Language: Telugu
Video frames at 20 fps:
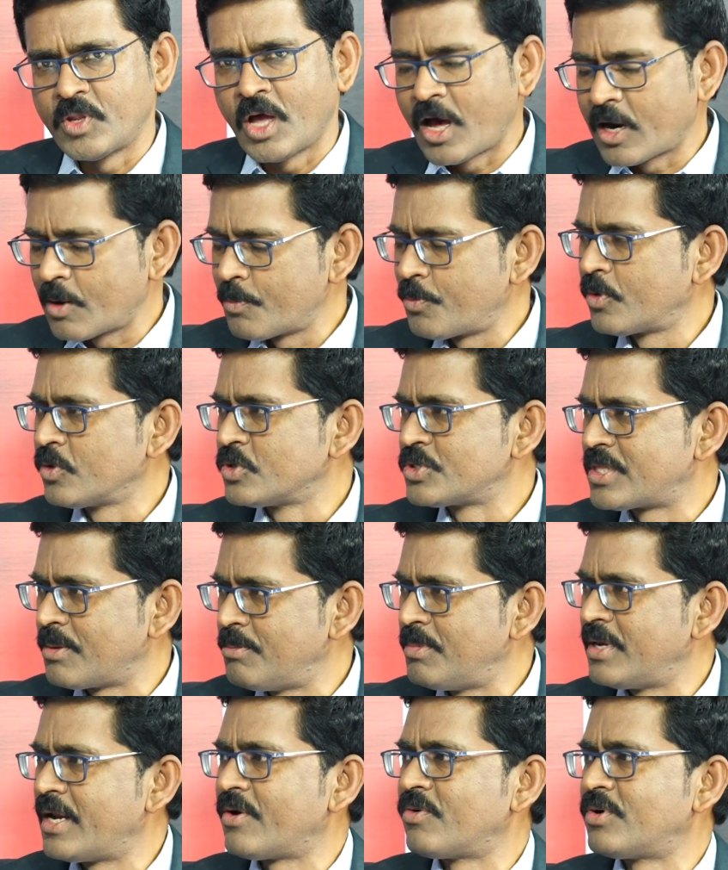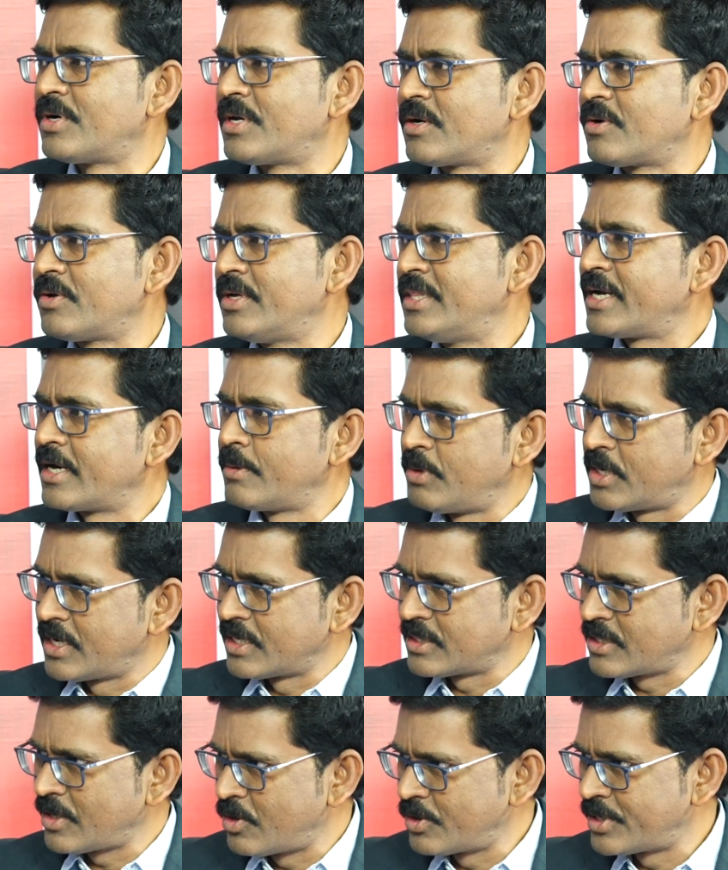ఆరోపణ వస్తే మీరు ఏమంటారు ఎందుకంటే మీరు
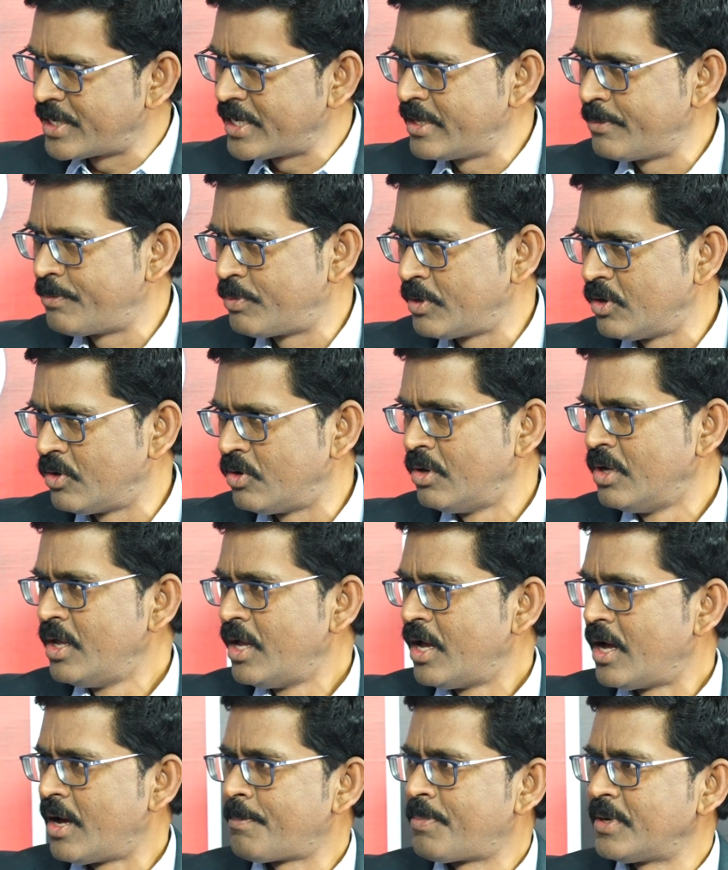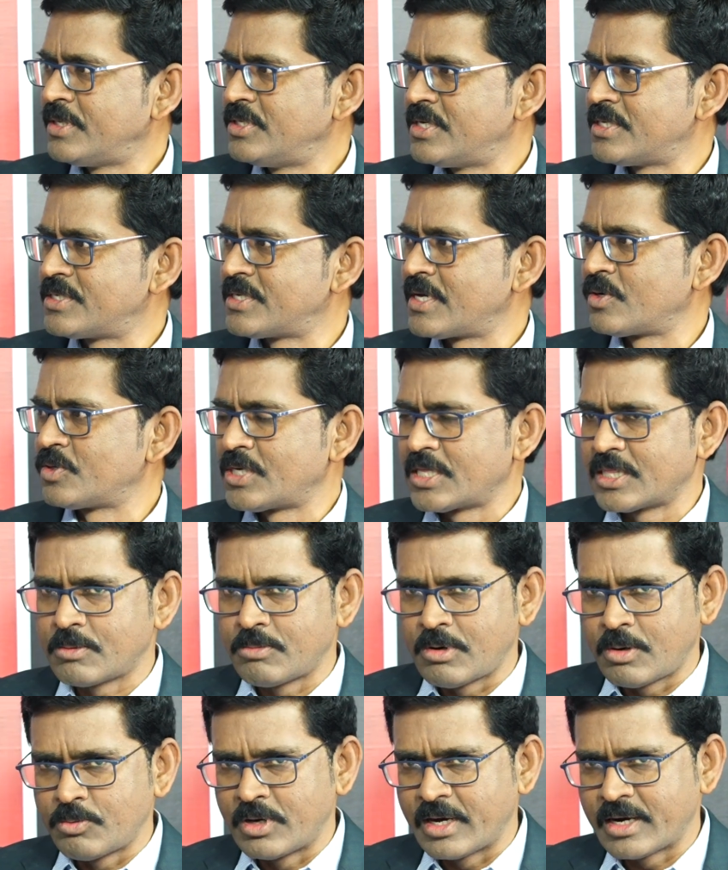గతంలో టీడీపీలో పనిచేశారు
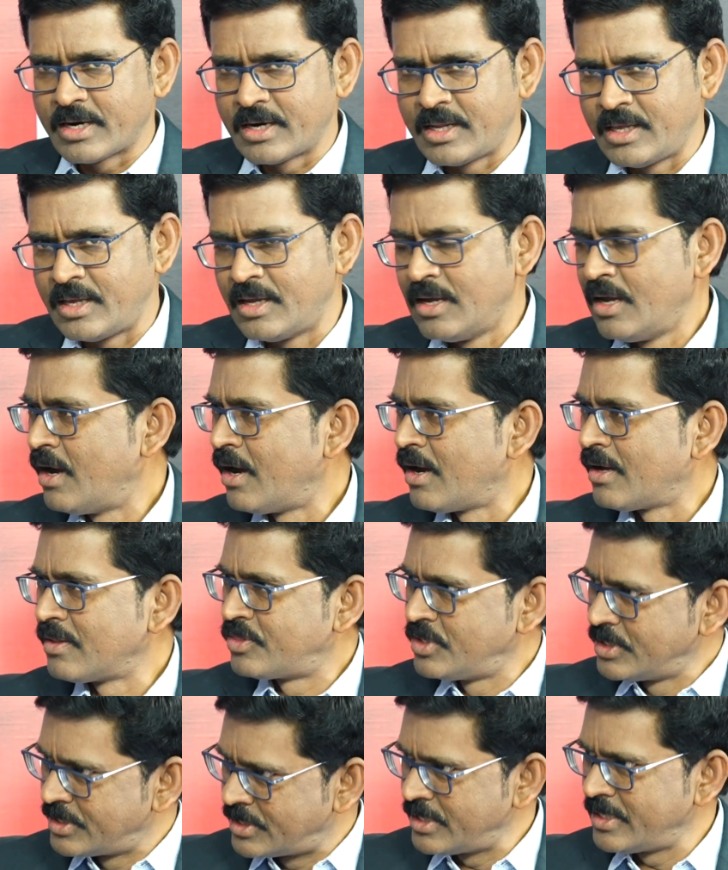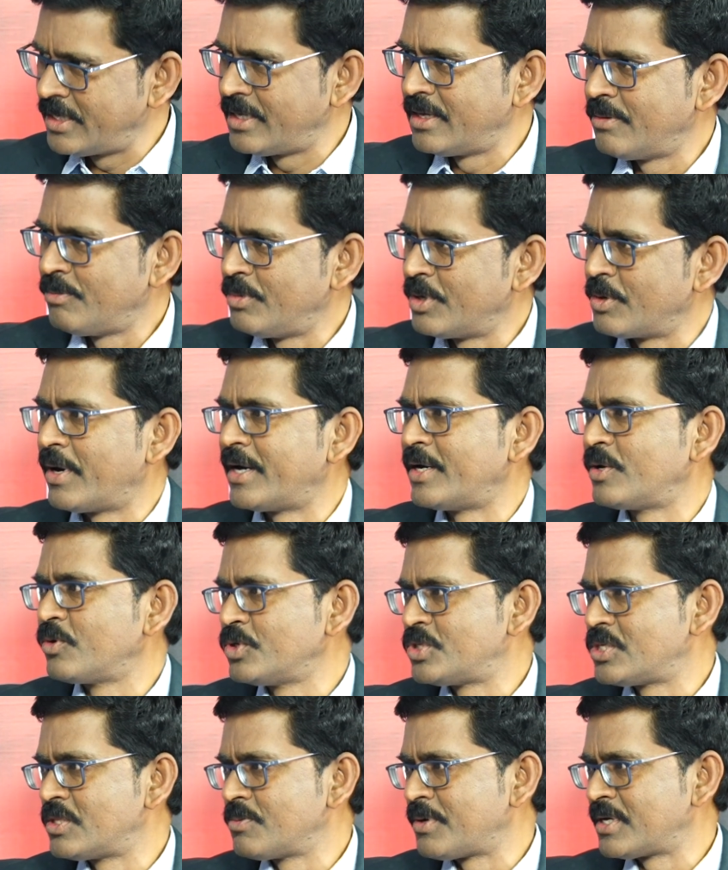చంద్రబాబు గారిని తిట్టి మీరు బయటకు
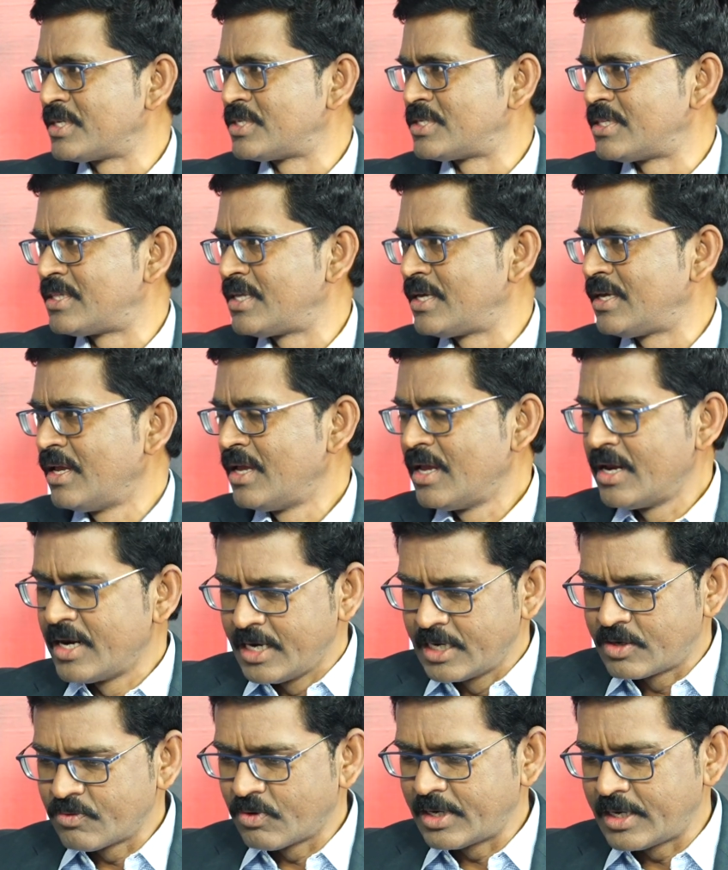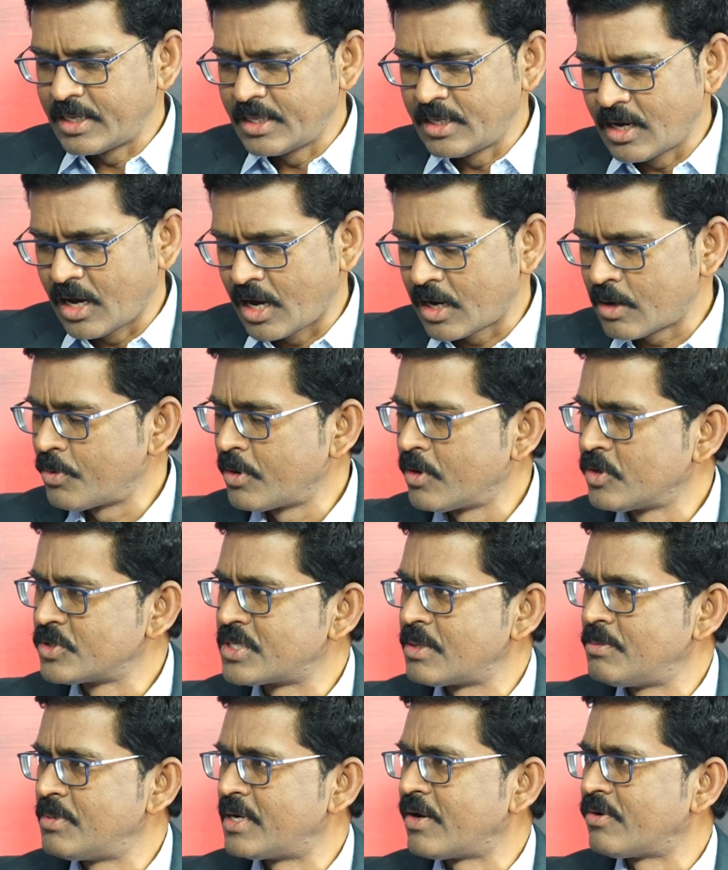వచ్చిన పరిస్థితి ఇటువంటి ఆరోపణలు వస్తే మీరు